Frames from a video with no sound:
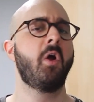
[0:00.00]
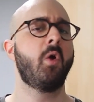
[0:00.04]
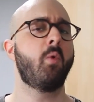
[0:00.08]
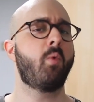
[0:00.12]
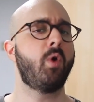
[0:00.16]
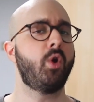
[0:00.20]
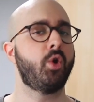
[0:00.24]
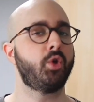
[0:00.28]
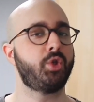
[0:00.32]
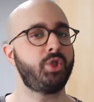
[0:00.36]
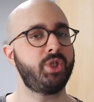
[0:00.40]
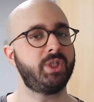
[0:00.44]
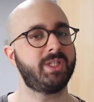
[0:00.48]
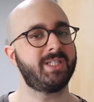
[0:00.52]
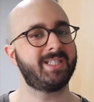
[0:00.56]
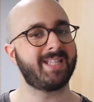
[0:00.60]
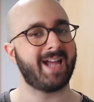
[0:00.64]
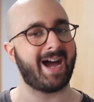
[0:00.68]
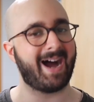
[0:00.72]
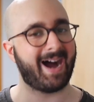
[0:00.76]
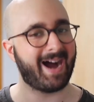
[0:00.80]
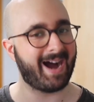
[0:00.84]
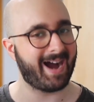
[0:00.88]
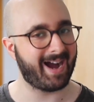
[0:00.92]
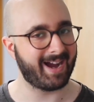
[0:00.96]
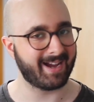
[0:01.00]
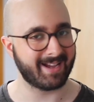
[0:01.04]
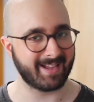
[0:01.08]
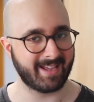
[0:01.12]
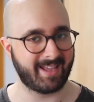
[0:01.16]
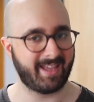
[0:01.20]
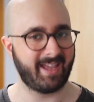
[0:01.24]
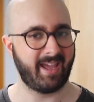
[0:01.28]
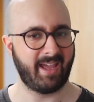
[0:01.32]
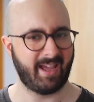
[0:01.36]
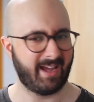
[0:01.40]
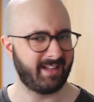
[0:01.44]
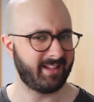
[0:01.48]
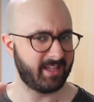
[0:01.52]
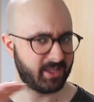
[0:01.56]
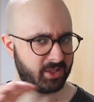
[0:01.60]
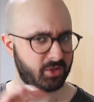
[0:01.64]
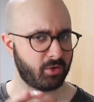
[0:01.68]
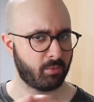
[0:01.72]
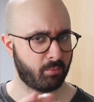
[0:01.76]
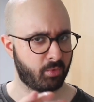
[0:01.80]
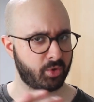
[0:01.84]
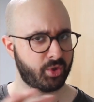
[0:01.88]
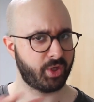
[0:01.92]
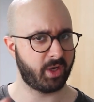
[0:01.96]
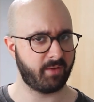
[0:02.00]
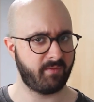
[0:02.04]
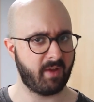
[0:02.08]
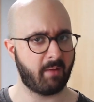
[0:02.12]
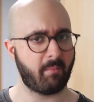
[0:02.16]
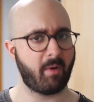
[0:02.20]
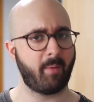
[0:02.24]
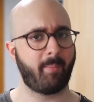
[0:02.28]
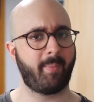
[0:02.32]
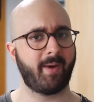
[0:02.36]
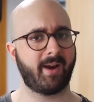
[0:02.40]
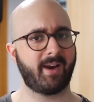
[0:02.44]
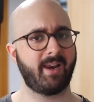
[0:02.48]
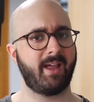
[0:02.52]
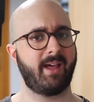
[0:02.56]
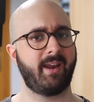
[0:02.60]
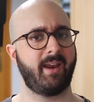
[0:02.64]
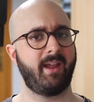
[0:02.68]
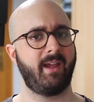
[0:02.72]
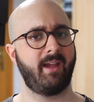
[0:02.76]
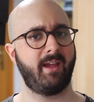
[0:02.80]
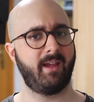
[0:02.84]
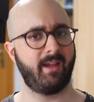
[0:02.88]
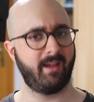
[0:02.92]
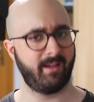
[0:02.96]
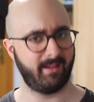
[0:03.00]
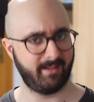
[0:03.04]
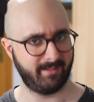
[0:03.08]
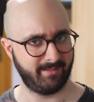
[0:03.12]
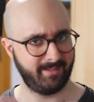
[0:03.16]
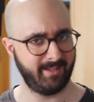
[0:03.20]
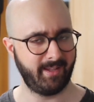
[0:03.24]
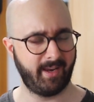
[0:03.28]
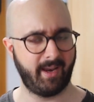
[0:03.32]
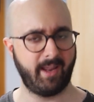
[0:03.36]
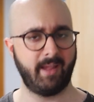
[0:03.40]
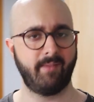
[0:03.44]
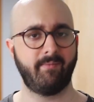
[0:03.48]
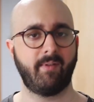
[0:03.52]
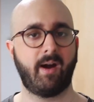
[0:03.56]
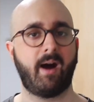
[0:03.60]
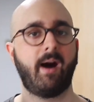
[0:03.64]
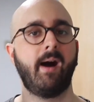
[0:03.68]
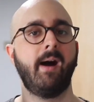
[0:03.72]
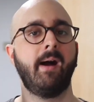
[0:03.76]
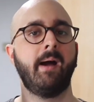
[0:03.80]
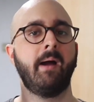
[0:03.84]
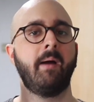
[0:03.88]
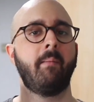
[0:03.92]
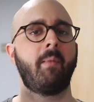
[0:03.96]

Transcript: quello ci sta anche, adesso noi ci arriviamo a parlare di Reva,